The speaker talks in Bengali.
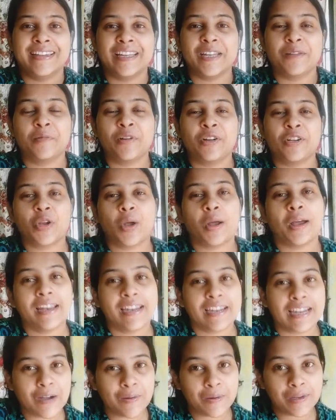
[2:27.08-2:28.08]
এরপরে
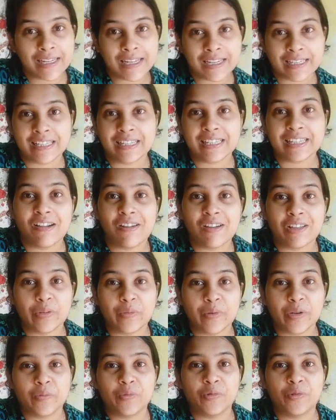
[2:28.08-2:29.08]
সকালের খাবারটা একসাথে খাওয়াতে
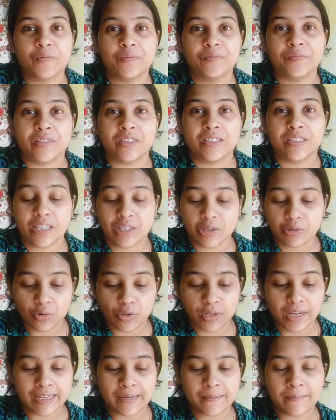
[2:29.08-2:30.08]
পারবো যেহেতু
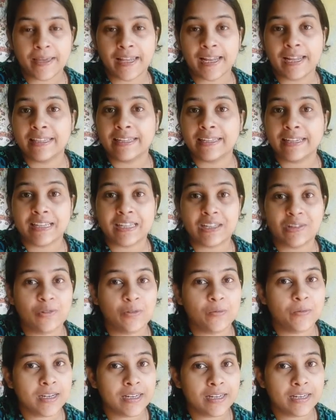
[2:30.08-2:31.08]
ওর একটা বেলার দিকে একটা
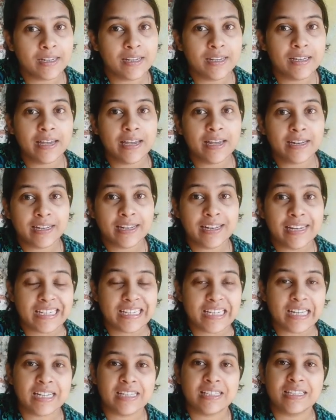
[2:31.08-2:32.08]
ঘুমের একটা
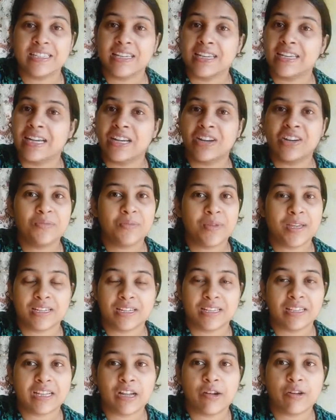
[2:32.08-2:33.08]
নেশা আছে সেই কারণে আমি
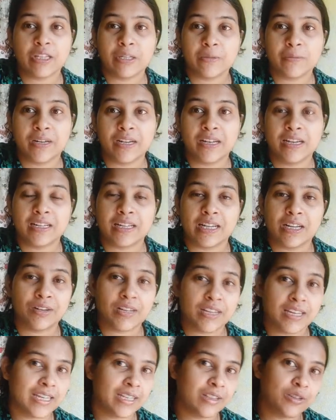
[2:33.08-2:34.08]
একসাথে খাওয়াতে পারি না কারণ
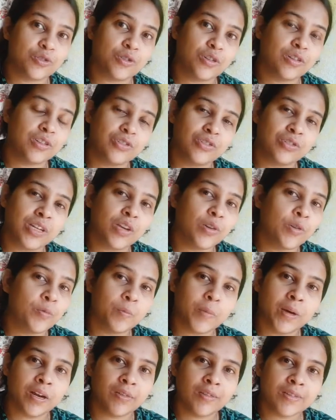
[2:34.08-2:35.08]
খেয়ে তো সঙ্গে সঙ্গে ঘুম
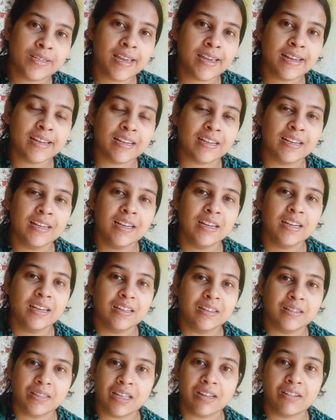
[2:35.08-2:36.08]
পালানো যায় না
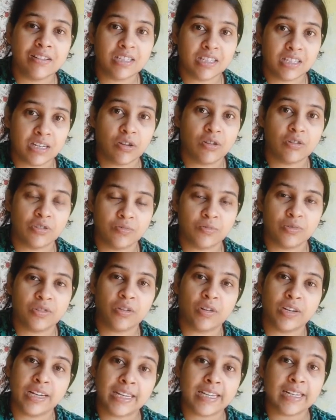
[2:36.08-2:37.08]
তাহলে সেটা হজম হতে
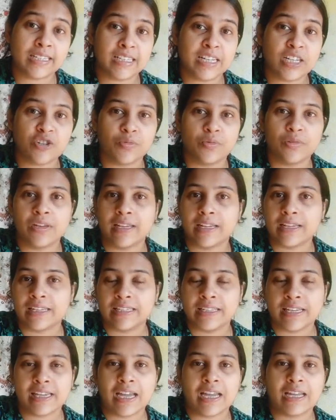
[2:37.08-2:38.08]
অনেকটা সময় লাগে
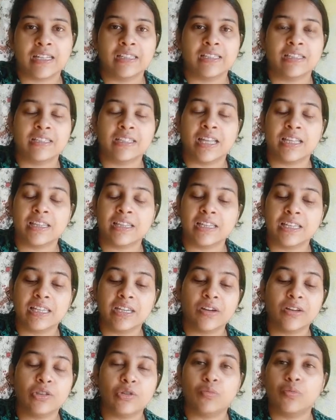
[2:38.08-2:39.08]
যায় আর তাতে কি
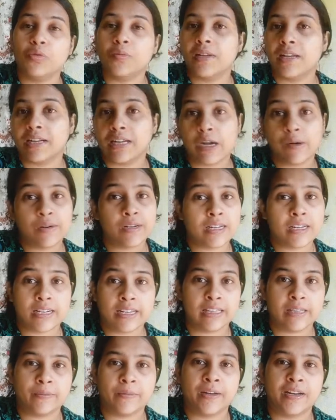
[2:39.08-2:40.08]
হয় দুপুরবেলা খাবারটা
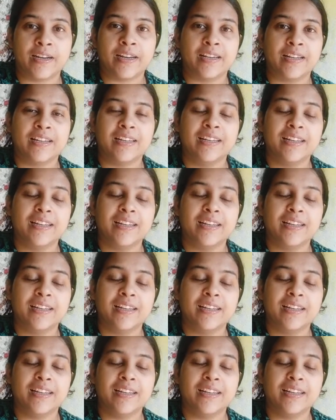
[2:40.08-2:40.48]
খেতে পারে না